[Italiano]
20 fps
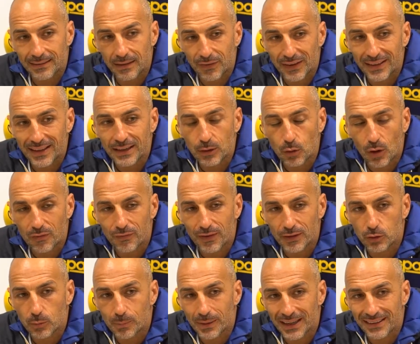Federico l'ha
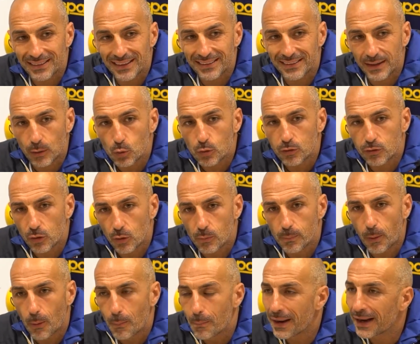fatto bene a destra, Urso un
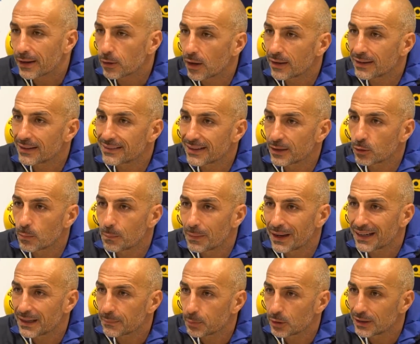po' meno, ha iniziato
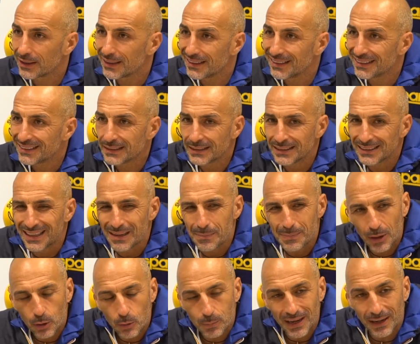bene, poi
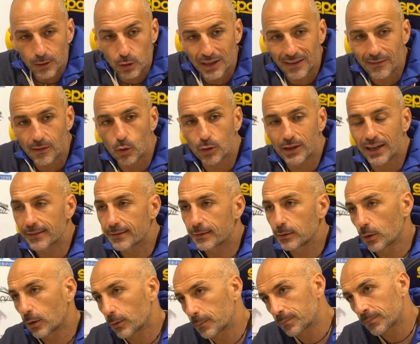piano piano gli avevo
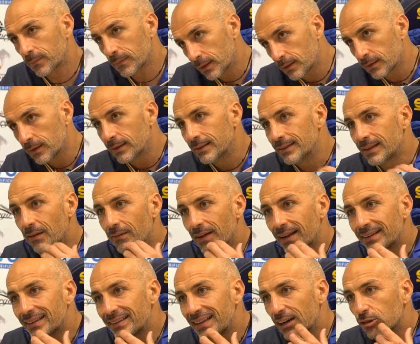chiesto di,
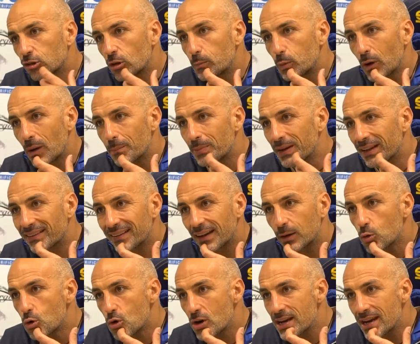aver, di darci più ampiezza
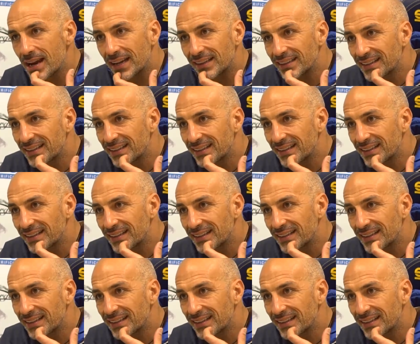lui e